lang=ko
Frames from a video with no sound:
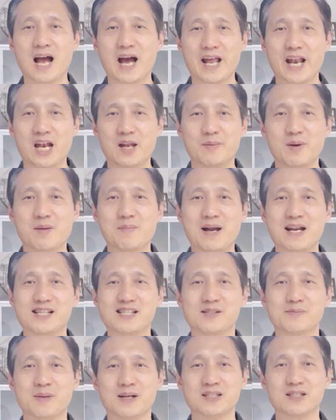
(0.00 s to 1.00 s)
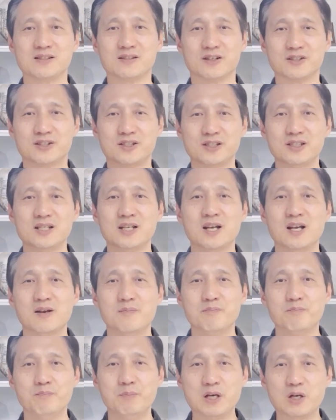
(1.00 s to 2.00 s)
하나님의 말씀하신 것을
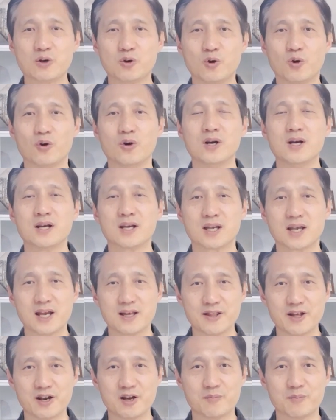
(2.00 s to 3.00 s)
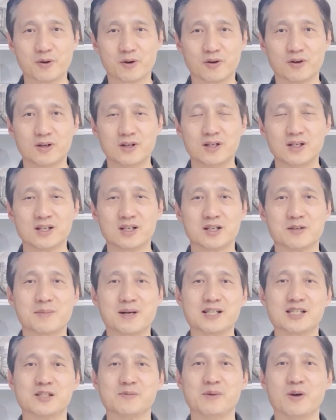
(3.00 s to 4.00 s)
믿고 깨달음으로 그
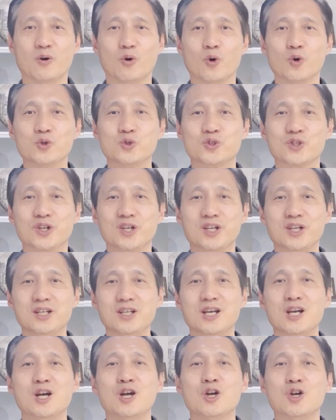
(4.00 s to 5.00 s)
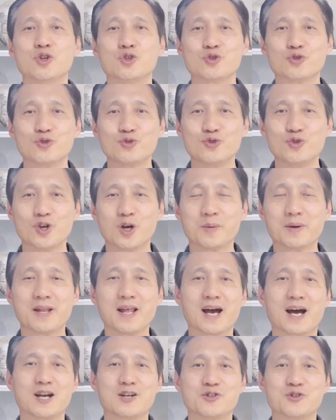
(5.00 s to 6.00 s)
말씀에 온전히 순정하며
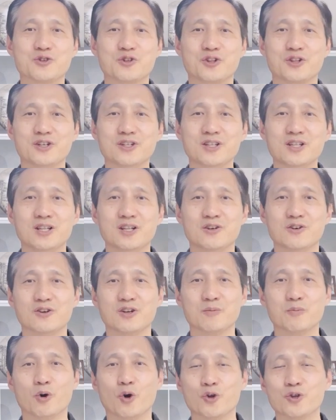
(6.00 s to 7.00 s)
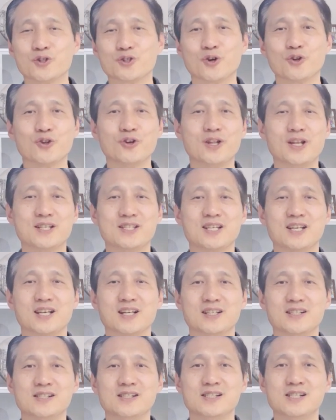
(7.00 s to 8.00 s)
나갈 수 있는 우리 모든 성도
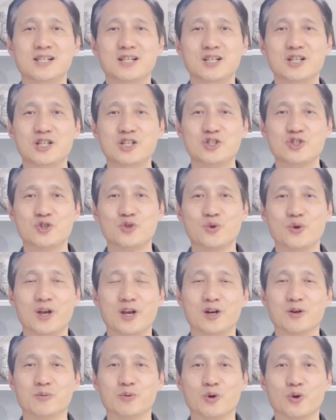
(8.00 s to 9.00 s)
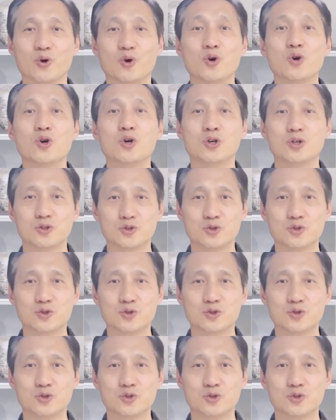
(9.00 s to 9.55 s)
되시기를 주의 이름으로